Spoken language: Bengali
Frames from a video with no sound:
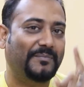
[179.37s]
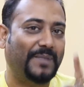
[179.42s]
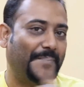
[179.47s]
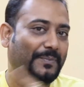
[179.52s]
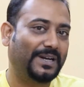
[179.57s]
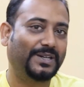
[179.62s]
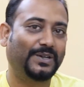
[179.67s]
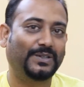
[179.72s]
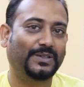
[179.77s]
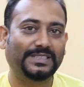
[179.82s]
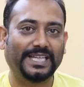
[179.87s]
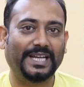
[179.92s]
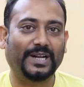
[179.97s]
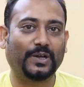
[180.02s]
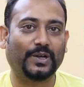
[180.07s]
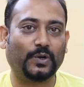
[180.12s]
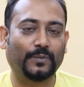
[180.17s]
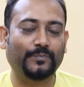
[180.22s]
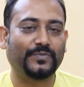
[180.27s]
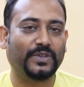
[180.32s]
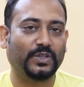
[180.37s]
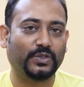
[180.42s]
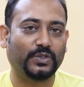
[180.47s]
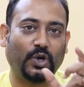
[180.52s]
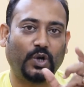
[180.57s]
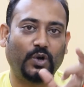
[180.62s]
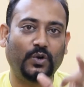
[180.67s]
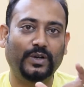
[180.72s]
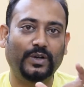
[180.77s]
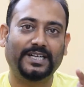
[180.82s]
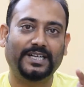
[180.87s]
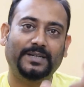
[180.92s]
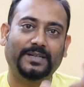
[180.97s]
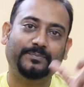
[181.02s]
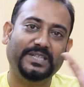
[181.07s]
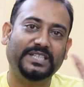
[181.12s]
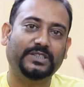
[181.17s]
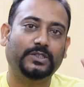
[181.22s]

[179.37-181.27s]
ব্যাপারটা হচ্ছে এরকম যখন একটা